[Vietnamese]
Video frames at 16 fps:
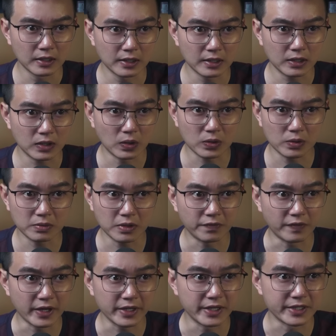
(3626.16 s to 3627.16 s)
Con cũng không
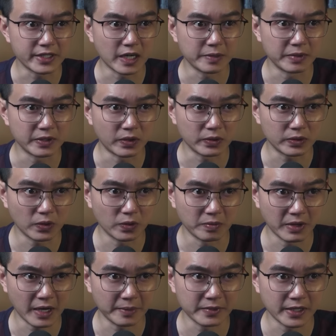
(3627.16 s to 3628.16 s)
phải vì sợ mình ngồi tù
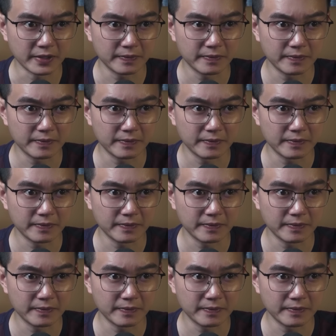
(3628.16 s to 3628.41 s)
mà làm vậy.